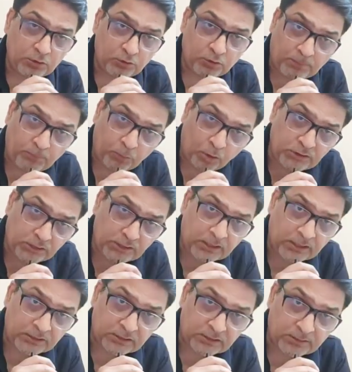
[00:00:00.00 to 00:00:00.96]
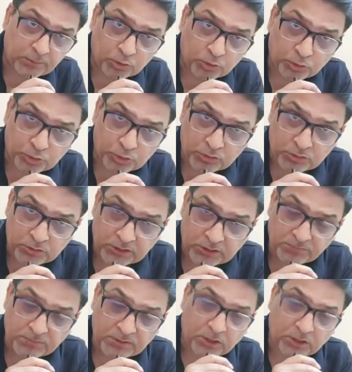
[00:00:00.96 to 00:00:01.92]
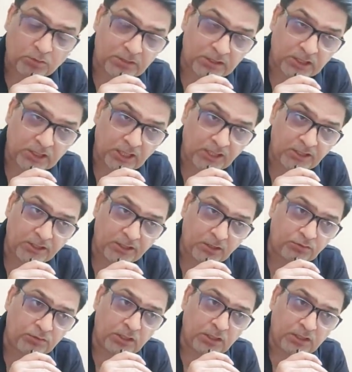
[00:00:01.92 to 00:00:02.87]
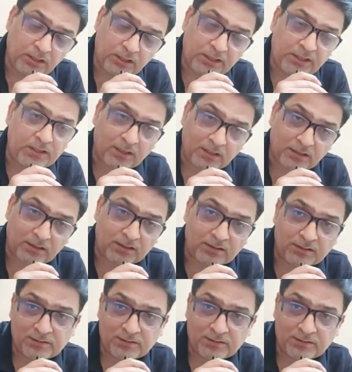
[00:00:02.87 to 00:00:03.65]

तो आप बहुत ज़्यादा खतरे में हो दोस्तों सच बता रहा हूँ मैं डरा नहीं रहा हूँ लेकिन हाँ